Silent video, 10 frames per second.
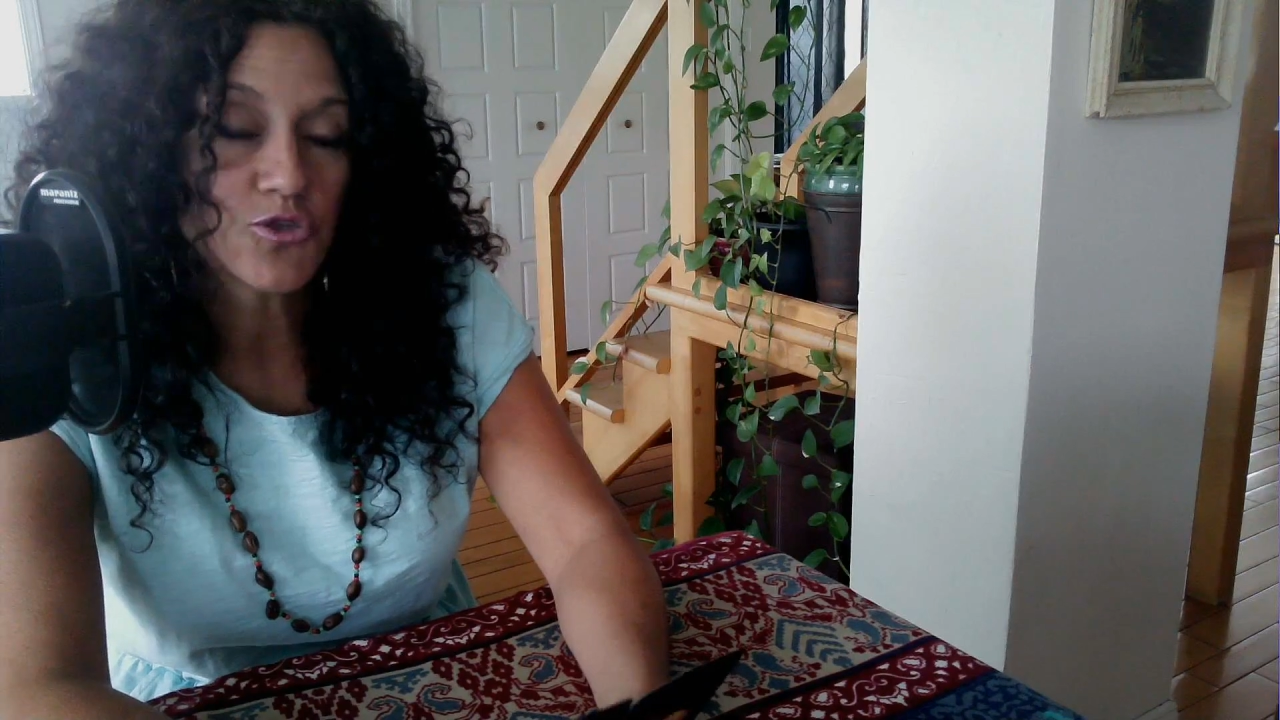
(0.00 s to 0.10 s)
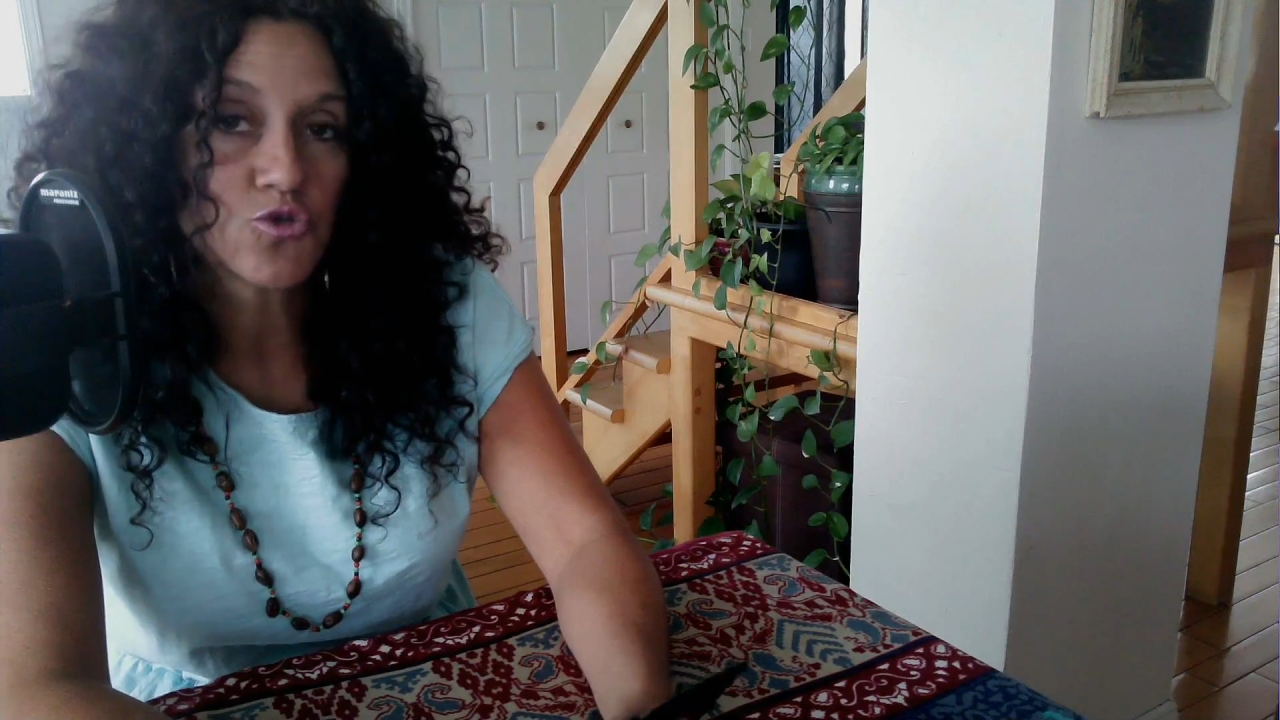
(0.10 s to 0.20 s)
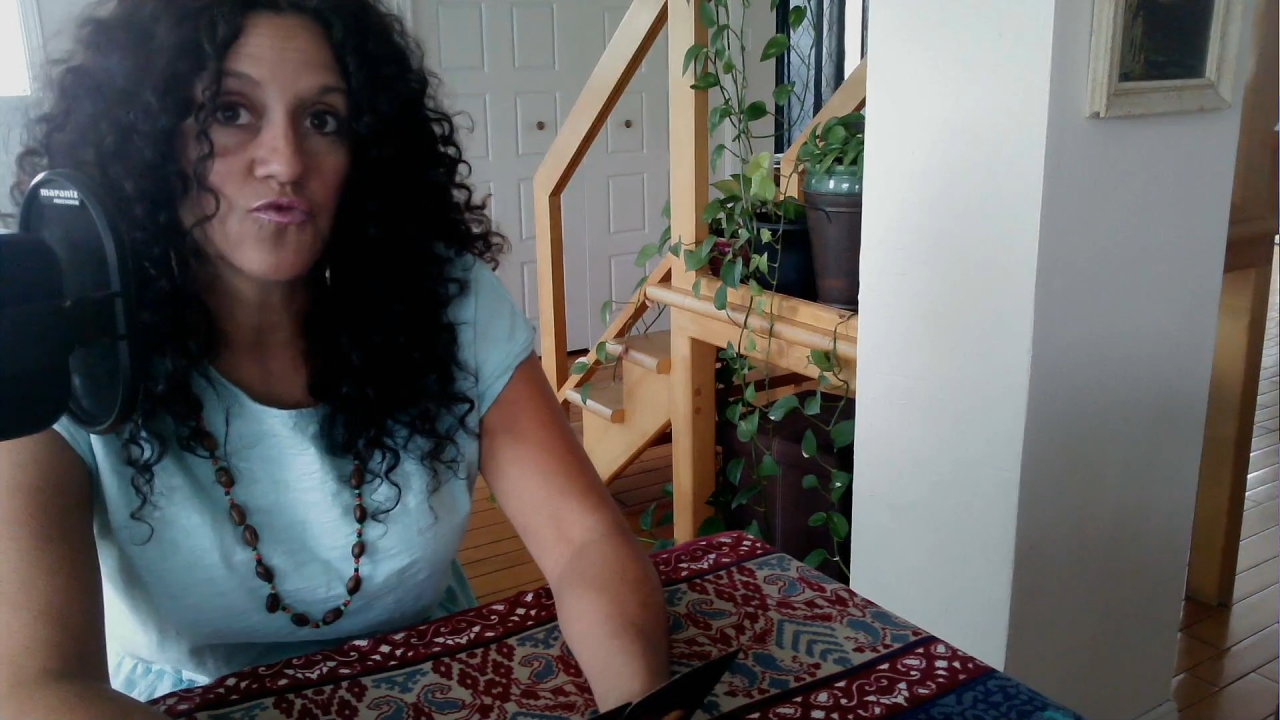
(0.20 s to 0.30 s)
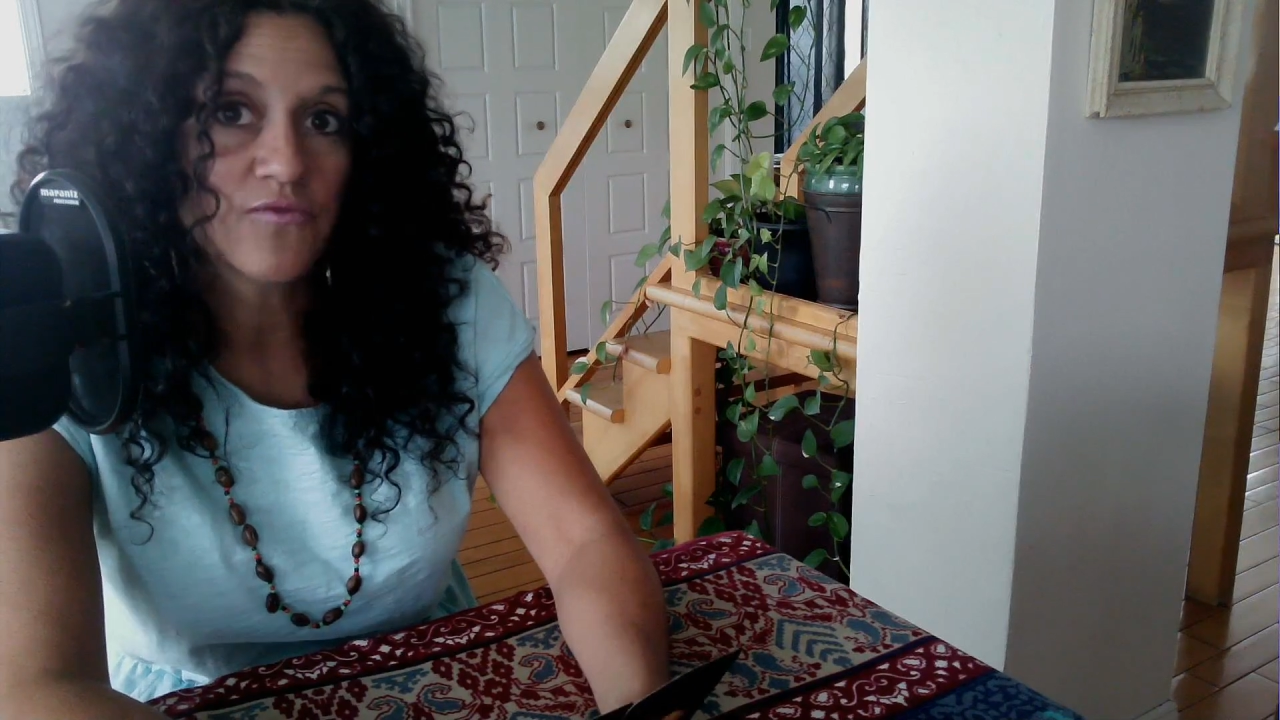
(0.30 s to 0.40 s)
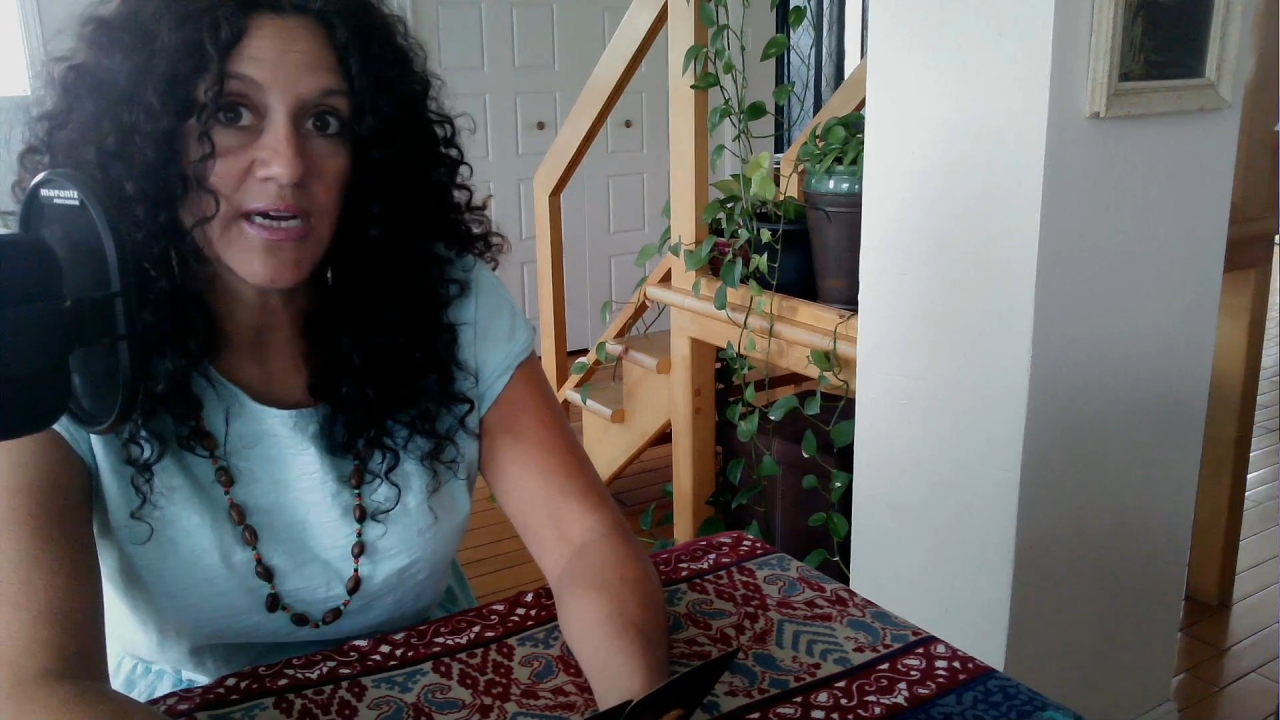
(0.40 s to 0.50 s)

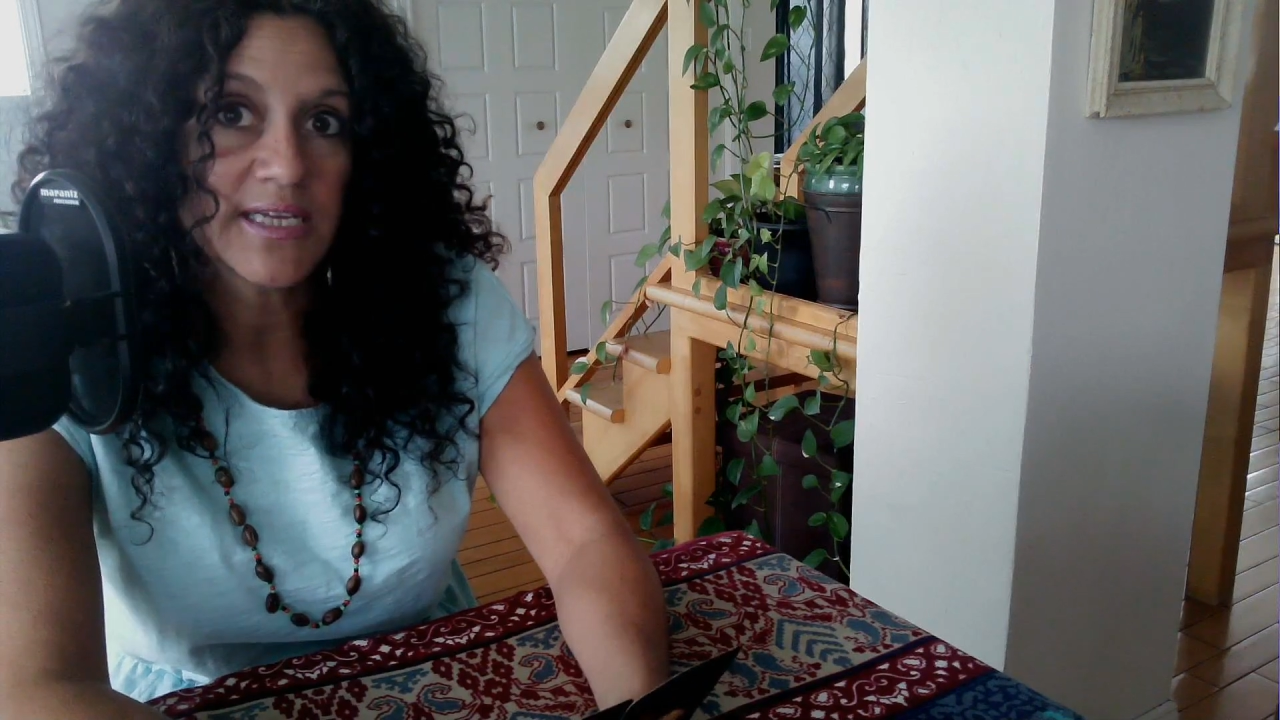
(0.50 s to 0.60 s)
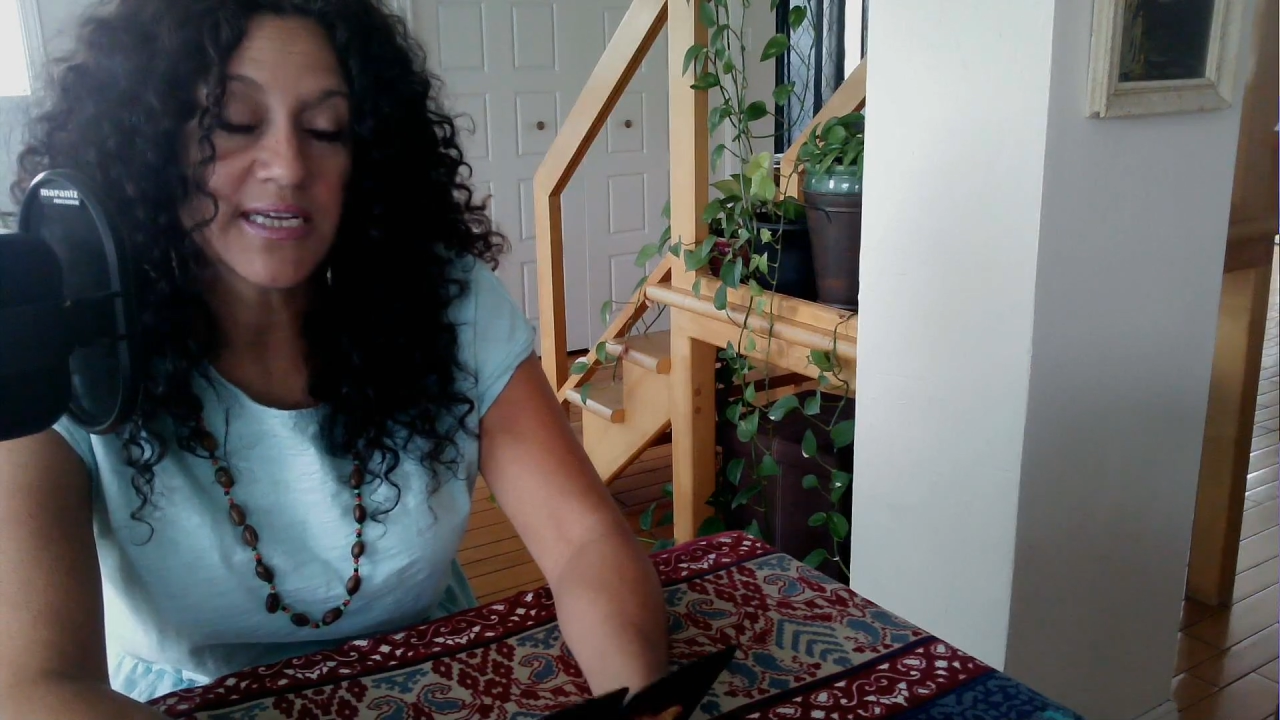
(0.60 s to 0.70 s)
souvent